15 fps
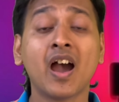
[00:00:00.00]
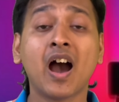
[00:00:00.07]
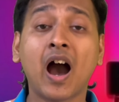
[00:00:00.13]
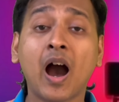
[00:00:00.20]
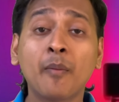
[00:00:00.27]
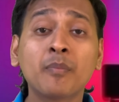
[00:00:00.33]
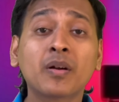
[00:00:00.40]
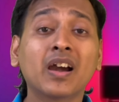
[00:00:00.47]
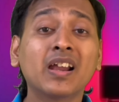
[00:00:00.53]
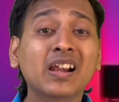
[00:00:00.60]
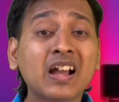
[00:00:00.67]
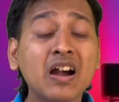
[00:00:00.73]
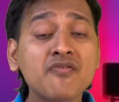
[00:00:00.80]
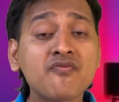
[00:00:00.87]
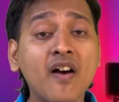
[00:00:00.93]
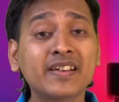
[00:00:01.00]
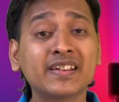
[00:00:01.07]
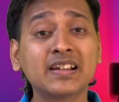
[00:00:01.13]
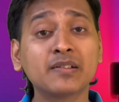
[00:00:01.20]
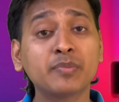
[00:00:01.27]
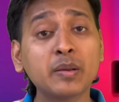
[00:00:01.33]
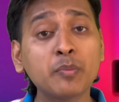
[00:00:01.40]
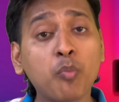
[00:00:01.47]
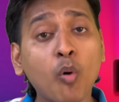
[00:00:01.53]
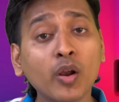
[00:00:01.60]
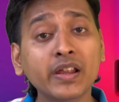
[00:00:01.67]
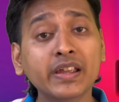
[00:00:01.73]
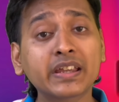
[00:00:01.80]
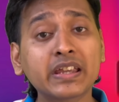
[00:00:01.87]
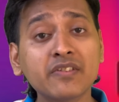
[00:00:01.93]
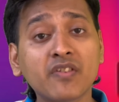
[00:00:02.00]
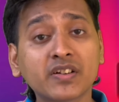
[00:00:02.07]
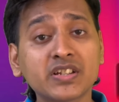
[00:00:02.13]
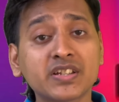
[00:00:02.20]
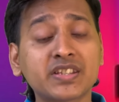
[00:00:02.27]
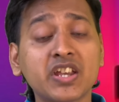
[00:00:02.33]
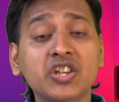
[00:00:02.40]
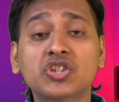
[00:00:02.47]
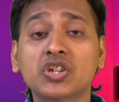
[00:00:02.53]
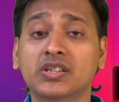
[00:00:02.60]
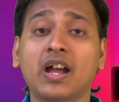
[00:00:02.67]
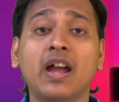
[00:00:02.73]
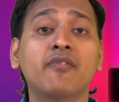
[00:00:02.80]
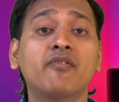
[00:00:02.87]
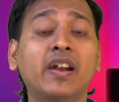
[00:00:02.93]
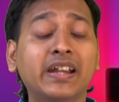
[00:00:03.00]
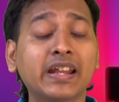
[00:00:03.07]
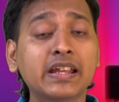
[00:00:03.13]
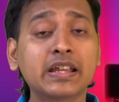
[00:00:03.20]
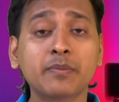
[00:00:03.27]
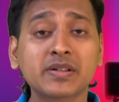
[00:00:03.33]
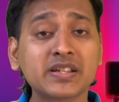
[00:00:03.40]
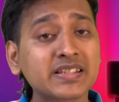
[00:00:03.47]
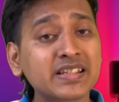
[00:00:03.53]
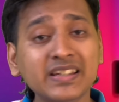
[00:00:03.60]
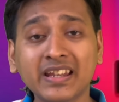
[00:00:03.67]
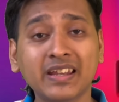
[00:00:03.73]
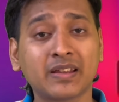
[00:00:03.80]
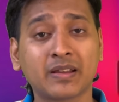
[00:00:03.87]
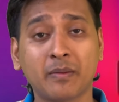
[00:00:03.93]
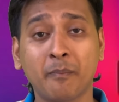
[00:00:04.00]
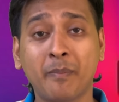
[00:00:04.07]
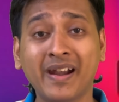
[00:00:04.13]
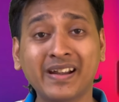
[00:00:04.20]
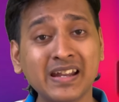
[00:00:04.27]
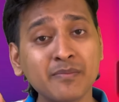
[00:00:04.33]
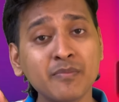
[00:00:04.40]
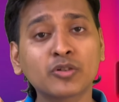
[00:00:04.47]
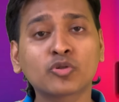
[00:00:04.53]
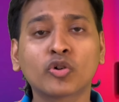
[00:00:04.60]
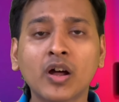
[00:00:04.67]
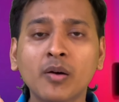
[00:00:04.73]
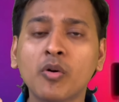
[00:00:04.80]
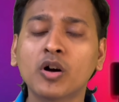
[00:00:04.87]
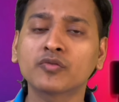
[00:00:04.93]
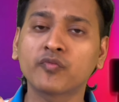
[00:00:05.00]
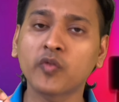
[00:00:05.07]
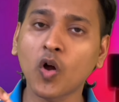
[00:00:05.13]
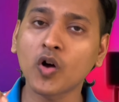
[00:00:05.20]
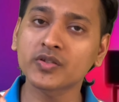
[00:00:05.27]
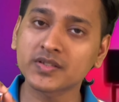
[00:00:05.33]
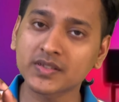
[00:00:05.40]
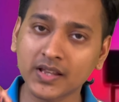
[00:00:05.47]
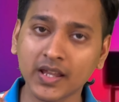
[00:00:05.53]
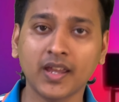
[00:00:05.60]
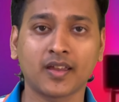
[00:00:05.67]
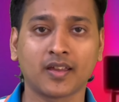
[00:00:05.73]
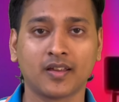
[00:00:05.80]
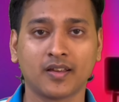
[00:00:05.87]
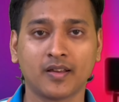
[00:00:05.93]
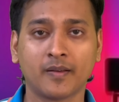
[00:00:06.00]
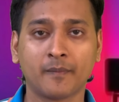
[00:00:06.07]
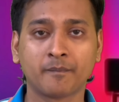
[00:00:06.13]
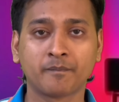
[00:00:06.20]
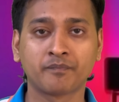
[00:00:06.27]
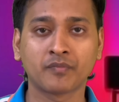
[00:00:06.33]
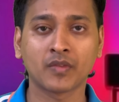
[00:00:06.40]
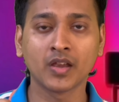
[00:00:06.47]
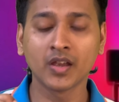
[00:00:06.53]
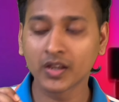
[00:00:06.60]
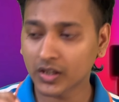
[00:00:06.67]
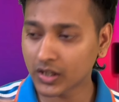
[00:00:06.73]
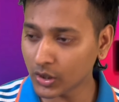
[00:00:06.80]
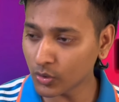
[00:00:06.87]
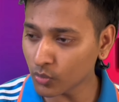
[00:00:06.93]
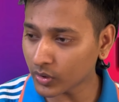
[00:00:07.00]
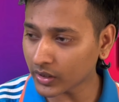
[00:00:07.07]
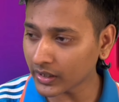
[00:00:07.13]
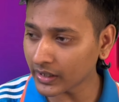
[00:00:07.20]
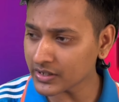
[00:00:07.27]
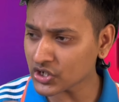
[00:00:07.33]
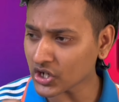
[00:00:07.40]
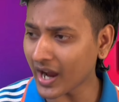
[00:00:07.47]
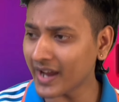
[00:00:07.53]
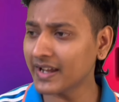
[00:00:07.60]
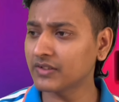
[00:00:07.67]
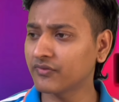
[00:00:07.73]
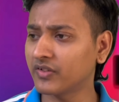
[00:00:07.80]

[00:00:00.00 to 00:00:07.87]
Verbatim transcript: हम कल का फाइनल भी बॉलिंग की वजह से जीता है बैटिंग की वजह से नहीं बैटिंग में थोड़ा बहुत फ्लॉस थे क्योंकि शायद